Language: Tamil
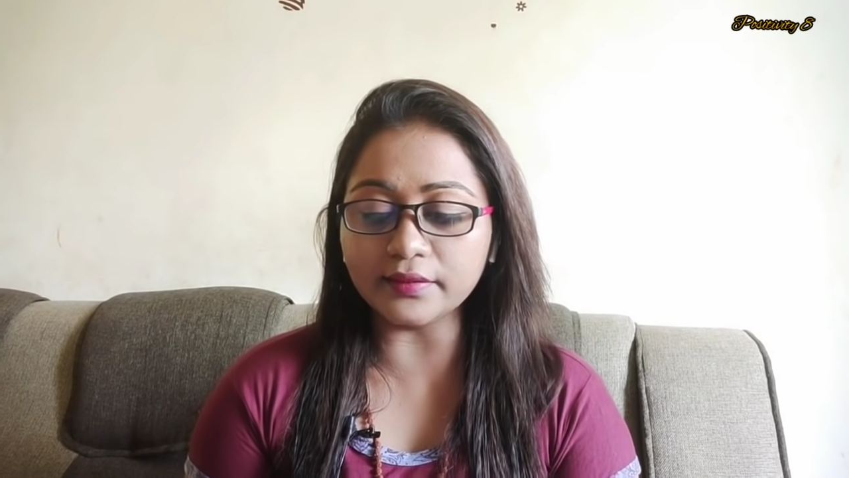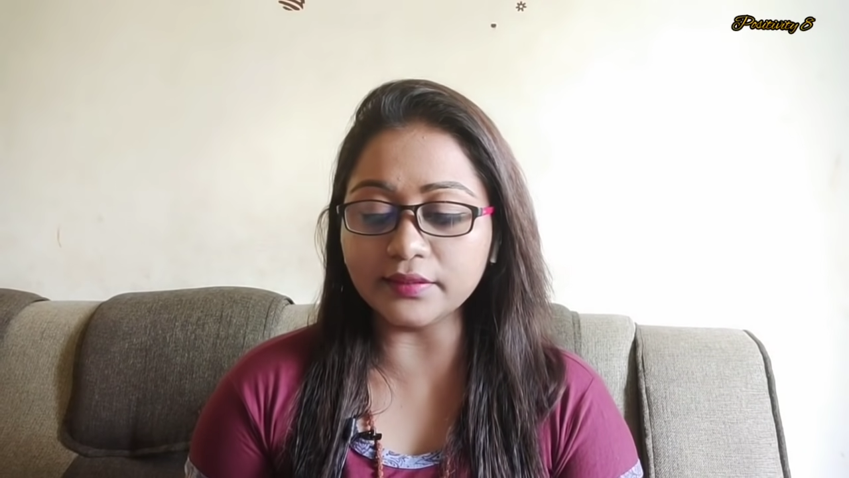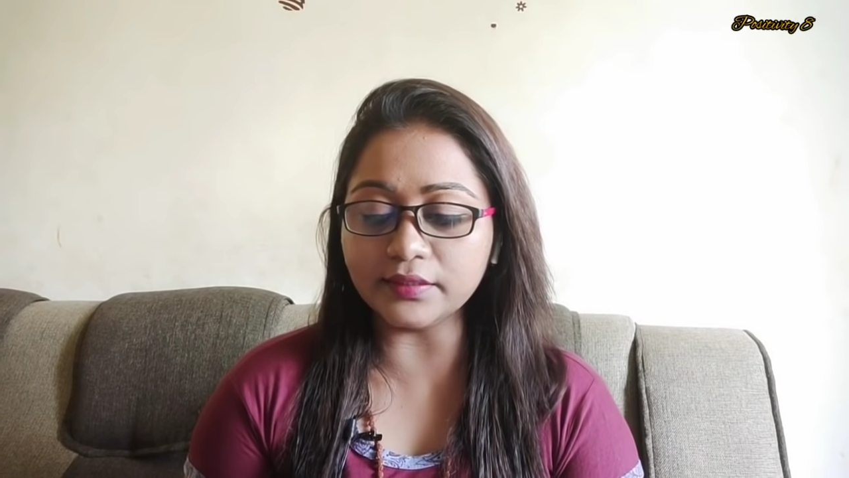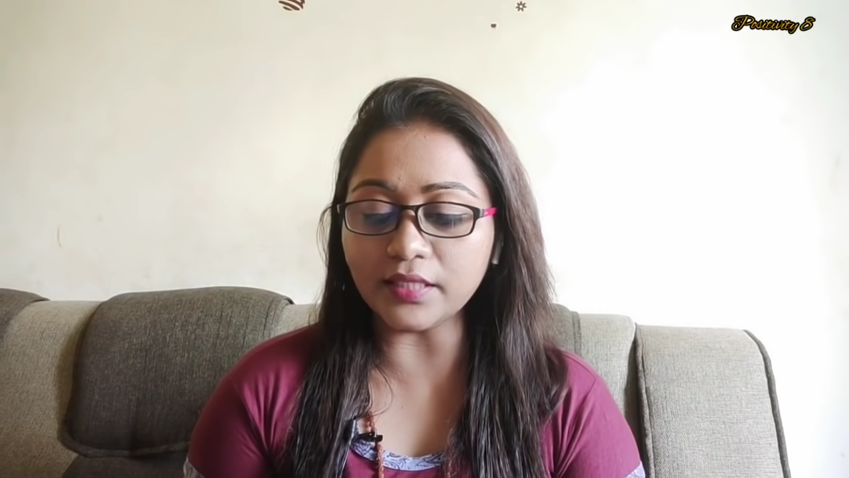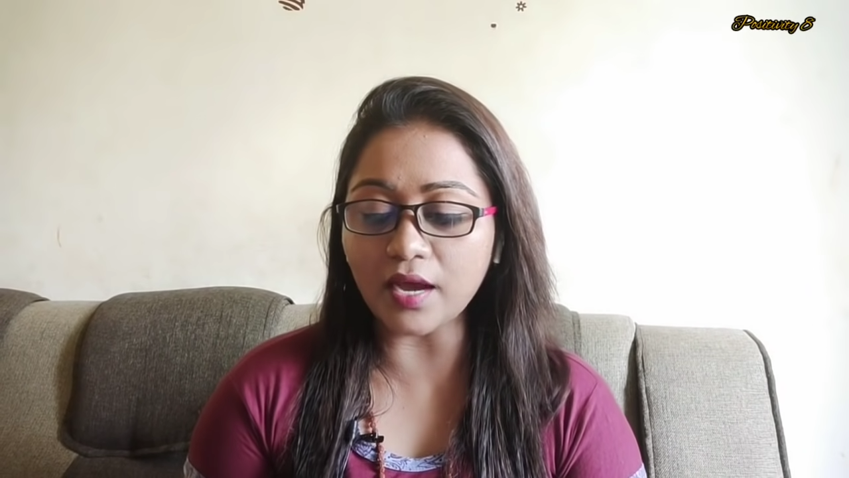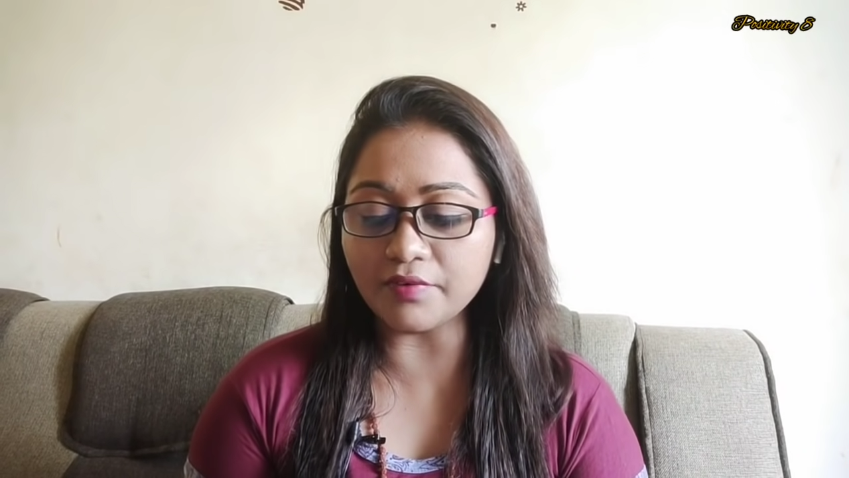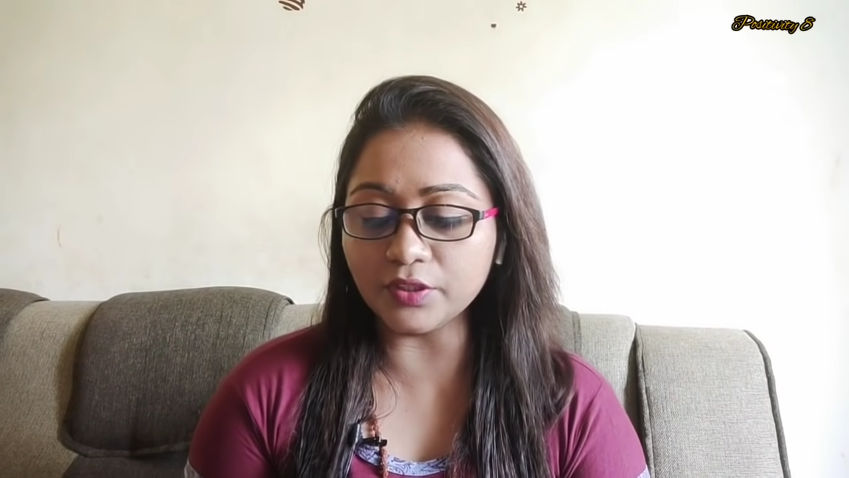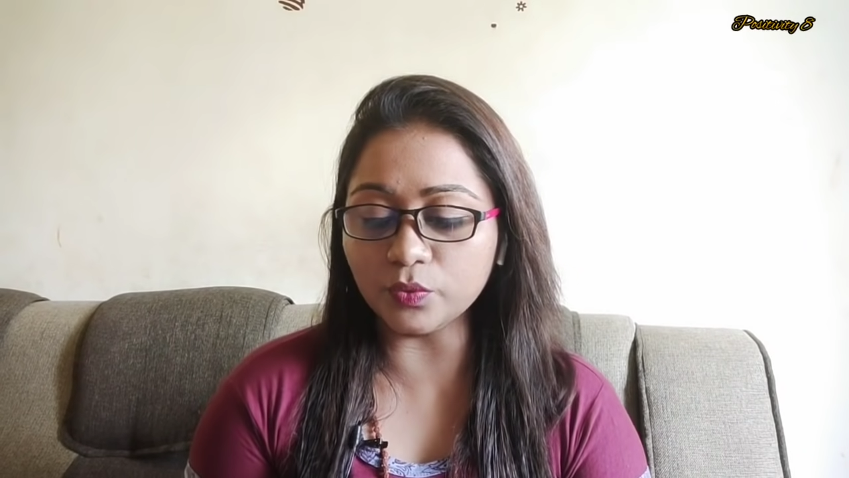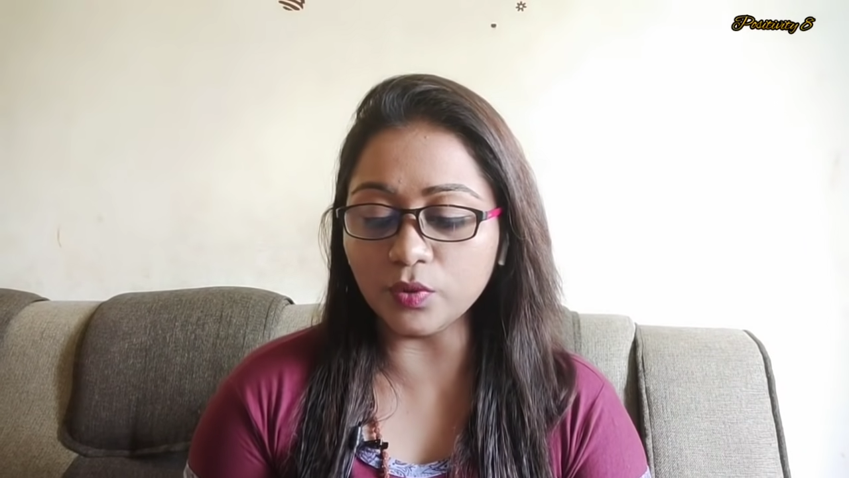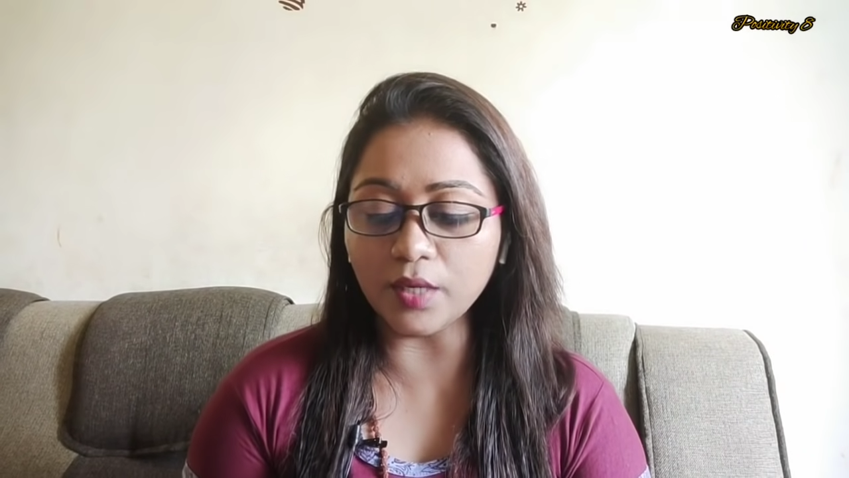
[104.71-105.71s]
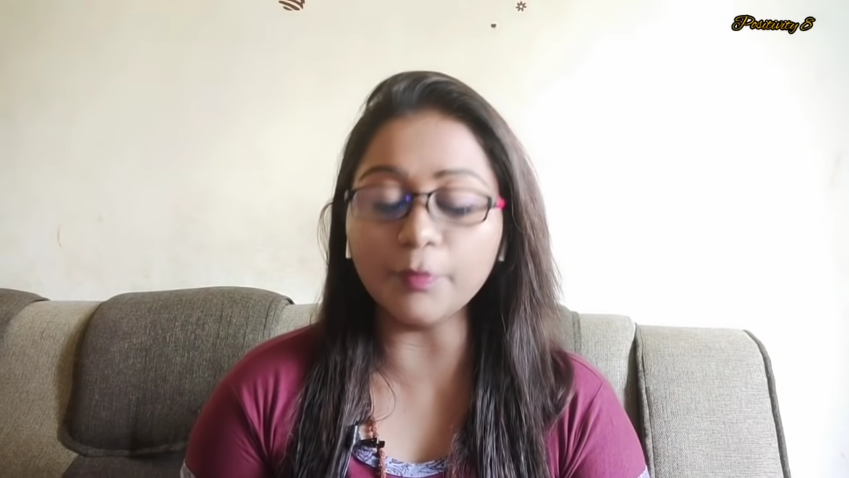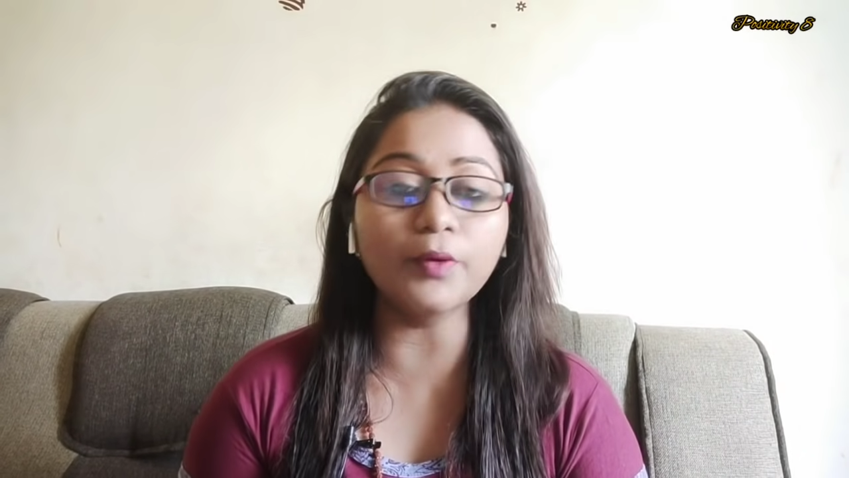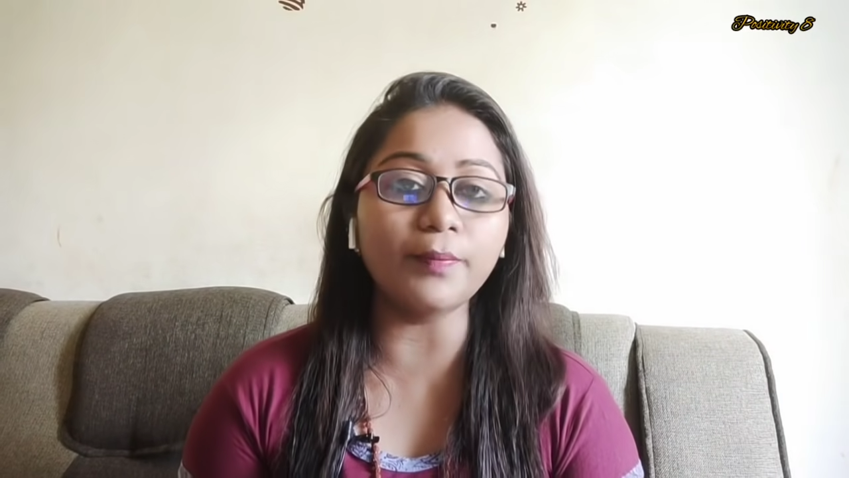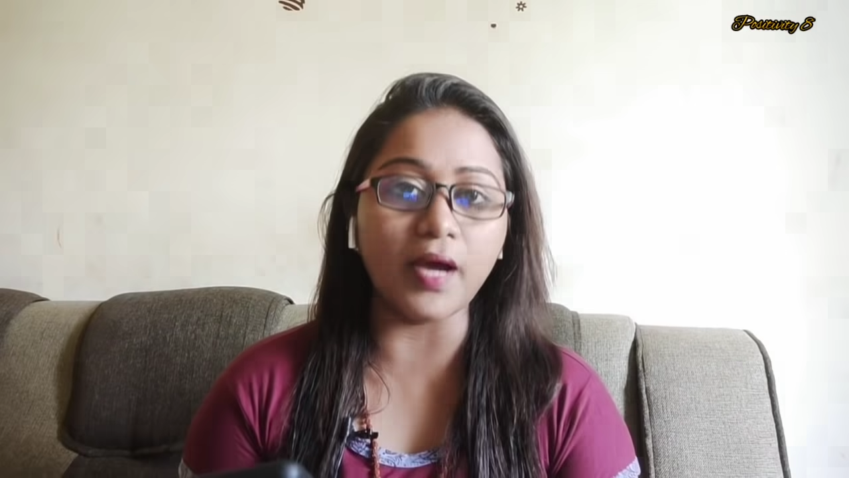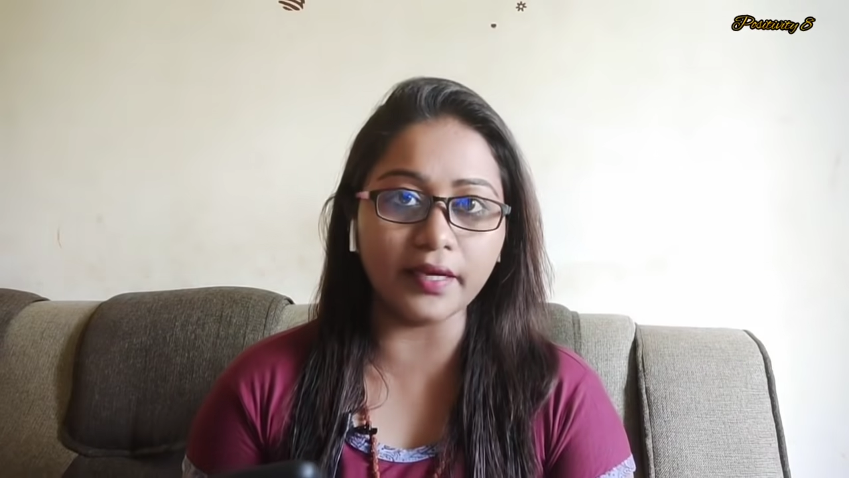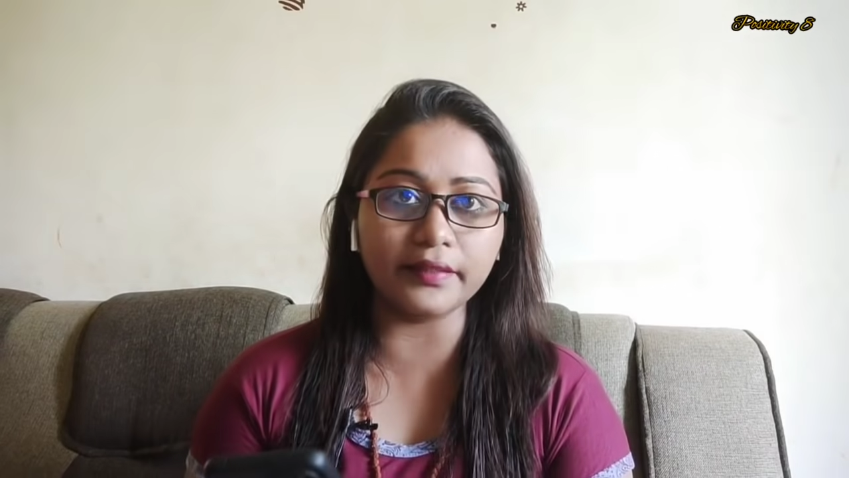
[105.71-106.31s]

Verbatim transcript: இருந்தது நான் வந்து உள்ளே போய் பா